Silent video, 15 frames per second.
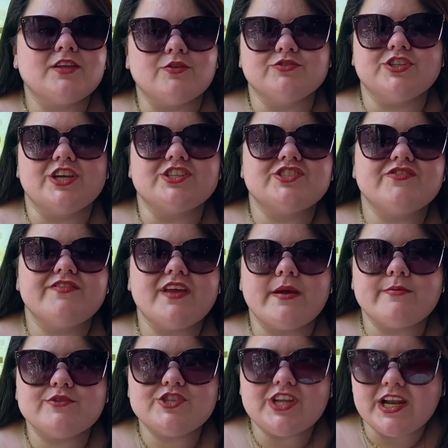Então, gente,
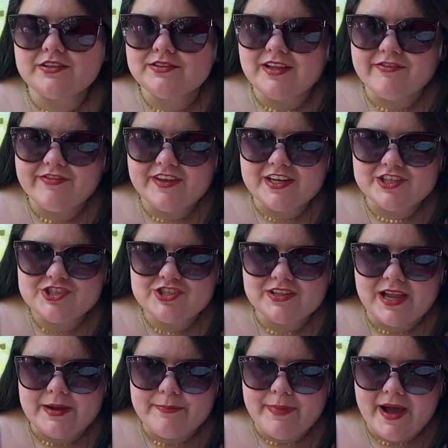viemos direto da feira de
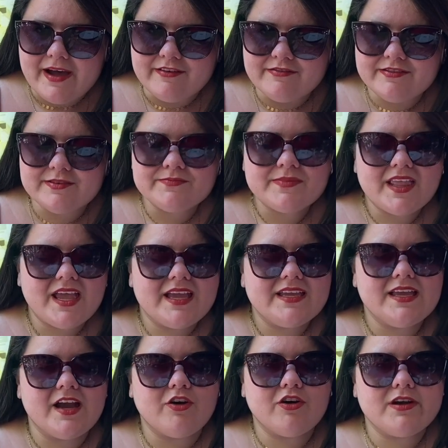Itaipava e
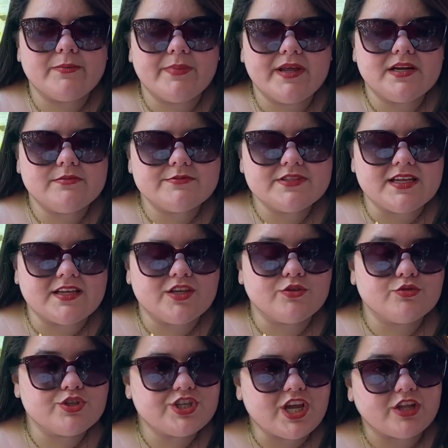agora paramos aqui
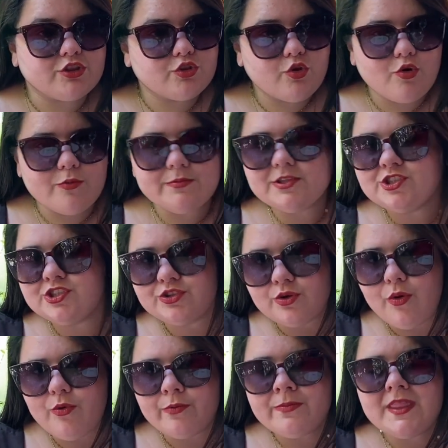no Chateau
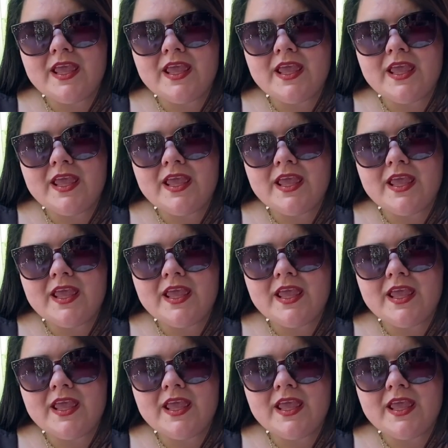Bistrô,